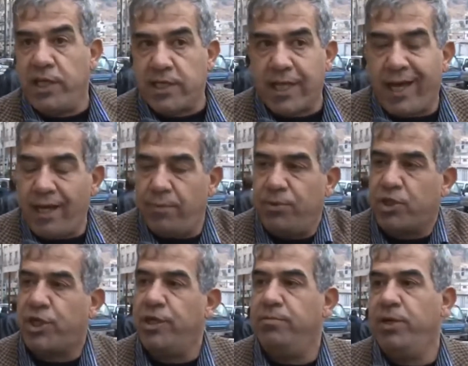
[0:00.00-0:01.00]
ايطاليا ب
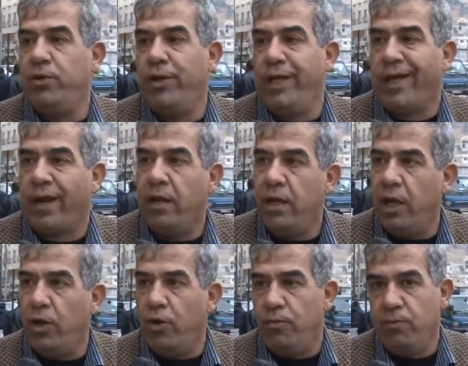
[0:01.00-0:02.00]
20 مليون ليره
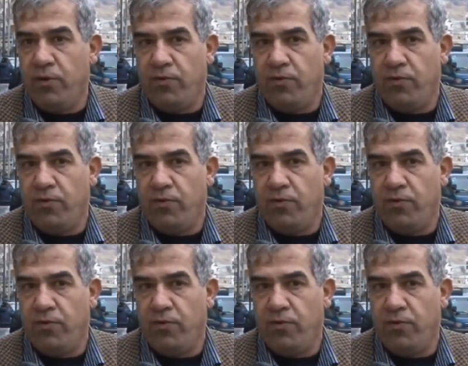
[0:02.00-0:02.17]
الهم